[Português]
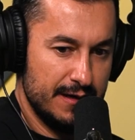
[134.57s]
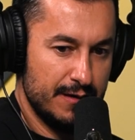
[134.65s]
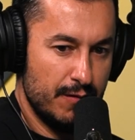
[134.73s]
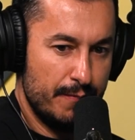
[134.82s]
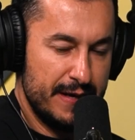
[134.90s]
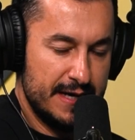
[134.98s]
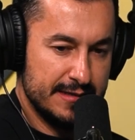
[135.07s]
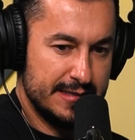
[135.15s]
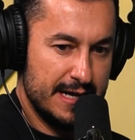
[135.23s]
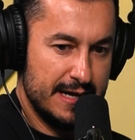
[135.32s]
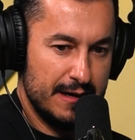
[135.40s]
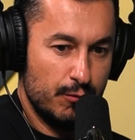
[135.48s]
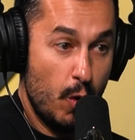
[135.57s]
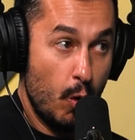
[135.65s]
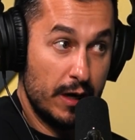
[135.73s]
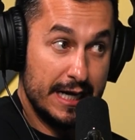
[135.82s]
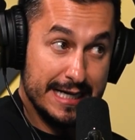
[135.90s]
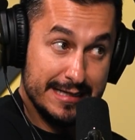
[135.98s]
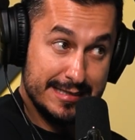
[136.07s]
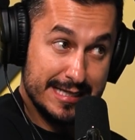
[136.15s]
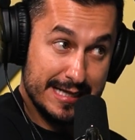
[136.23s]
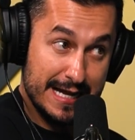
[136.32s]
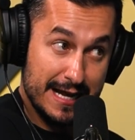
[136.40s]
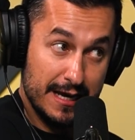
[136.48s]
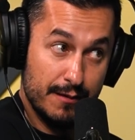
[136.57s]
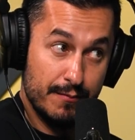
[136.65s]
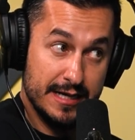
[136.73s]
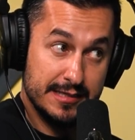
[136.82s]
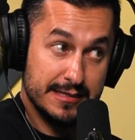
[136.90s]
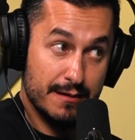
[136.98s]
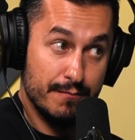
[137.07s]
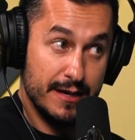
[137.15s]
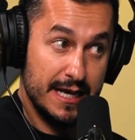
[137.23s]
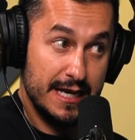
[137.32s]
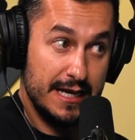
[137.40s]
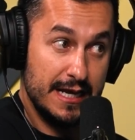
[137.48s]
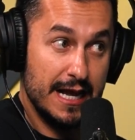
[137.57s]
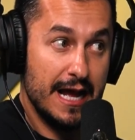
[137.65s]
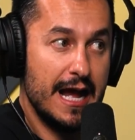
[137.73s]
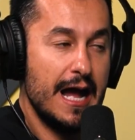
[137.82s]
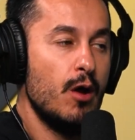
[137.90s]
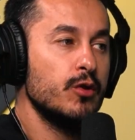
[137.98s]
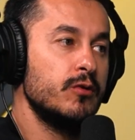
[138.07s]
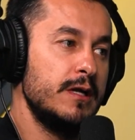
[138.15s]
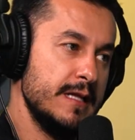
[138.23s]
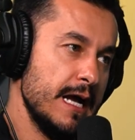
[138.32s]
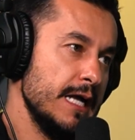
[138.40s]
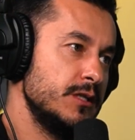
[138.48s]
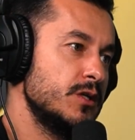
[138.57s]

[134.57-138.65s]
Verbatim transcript: não apenas a, o alcance dela, mas também a autoridade.